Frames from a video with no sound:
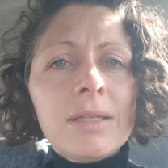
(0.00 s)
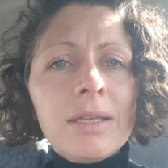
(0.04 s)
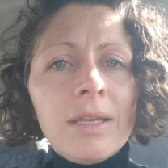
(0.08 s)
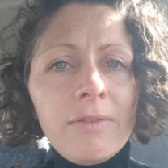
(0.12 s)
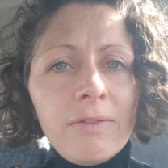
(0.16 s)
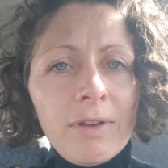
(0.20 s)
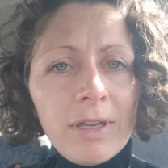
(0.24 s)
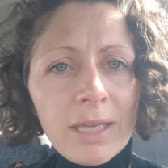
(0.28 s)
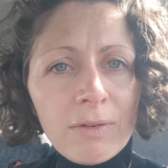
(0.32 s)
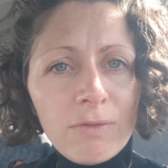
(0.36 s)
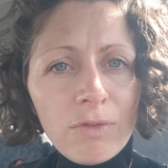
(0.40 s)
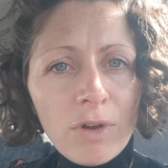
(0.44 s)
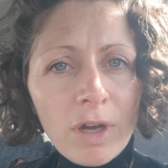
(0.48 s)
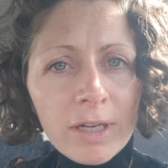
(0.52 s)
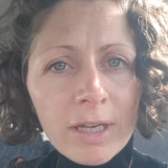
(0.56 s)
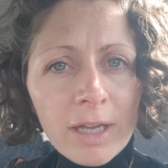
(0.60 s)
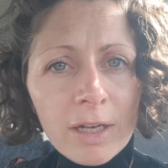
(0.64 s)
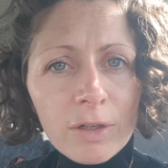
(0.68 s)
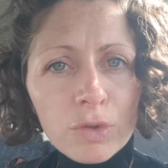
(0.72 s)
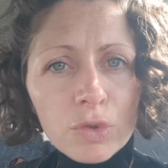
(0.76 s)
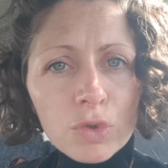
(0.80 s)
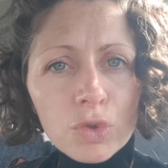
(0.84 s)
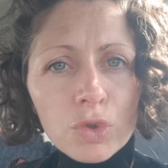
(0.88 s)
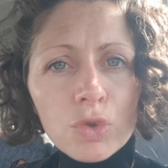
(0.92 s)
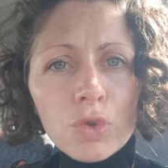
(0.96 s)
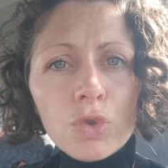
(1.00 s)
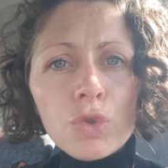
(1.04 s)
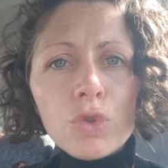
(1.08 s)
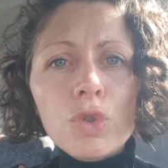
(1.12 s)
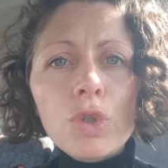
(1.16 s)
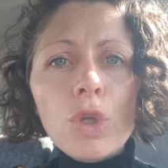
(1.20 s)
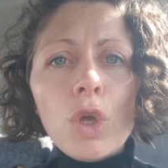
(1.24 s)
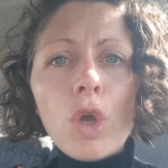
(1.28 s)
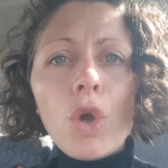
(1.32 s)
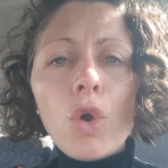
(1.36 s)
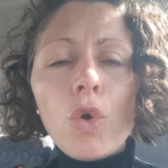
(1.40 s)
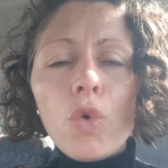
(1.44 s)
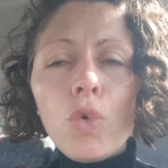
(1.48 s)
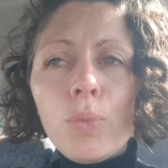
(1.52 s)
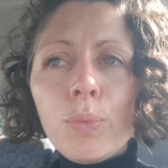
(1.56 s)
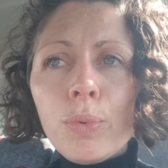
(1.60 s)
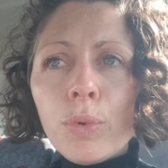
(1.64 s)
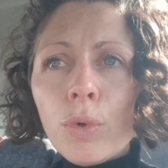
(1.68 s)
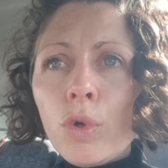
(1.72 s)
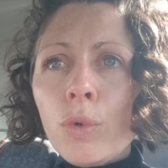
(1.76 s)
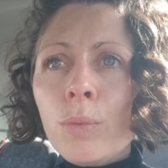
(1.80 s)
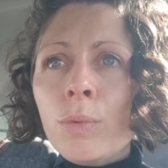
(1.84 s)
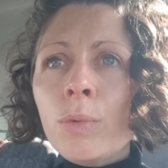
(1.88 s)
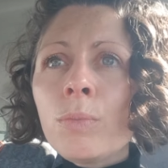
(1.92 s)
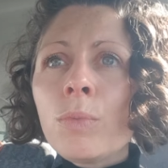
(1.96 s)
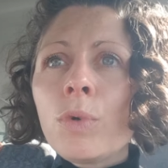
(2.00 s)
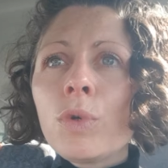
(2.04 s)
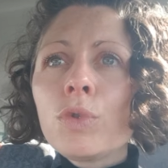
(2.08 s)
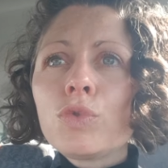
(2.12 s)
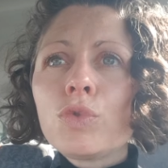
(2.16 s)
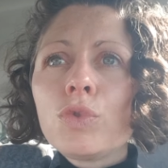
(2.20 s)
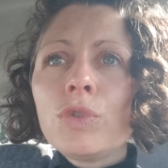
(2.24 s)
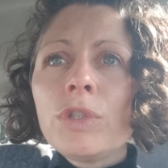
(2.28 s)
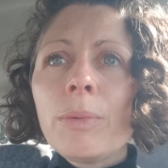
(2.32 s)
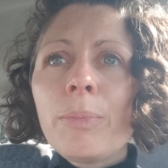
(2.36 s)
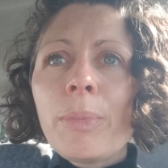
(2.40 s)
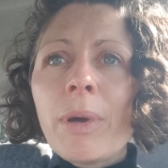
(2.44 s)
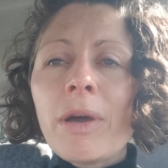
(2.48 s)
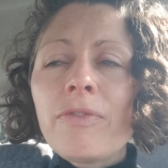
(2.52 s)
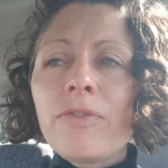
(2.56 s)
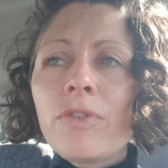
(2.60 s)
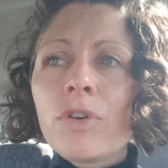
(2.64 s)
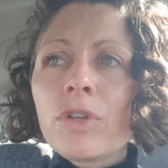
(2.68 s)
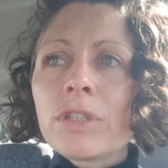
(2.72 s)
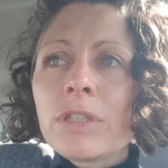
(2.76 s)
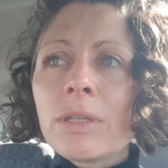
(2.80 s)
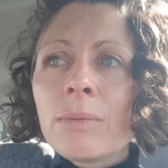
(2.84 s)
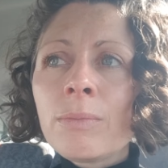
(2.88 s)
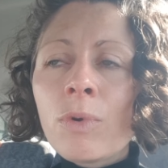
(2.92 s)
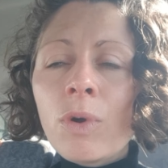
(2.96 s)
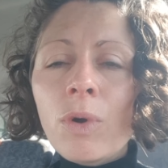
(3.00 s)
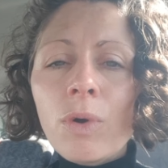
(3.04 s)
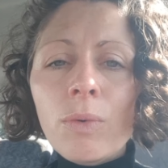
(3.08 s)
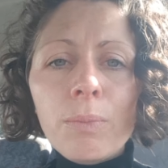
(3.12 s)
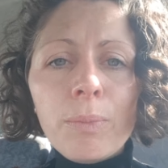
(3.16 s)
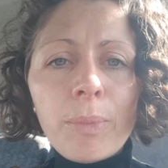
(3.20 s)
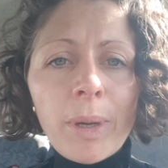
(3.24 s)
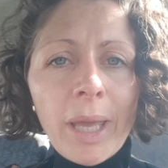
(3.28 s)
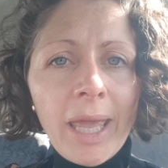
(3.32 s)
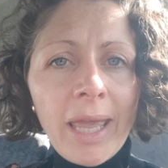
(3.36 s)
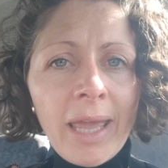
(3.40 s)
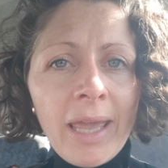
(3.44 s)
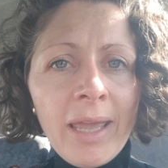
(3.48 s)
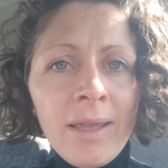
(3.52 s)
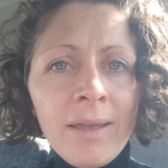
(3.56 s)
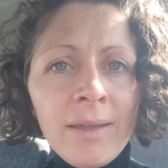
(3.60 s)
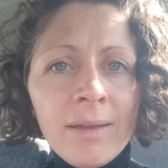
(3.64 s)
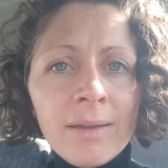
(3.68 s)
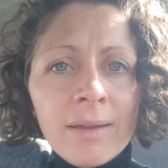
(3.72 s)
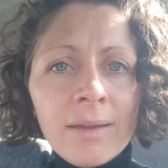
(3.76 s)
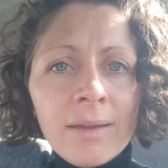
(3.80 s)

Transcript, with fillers: il va y avoir quelque chose où pour le moment tu n'es pas forcément prêt,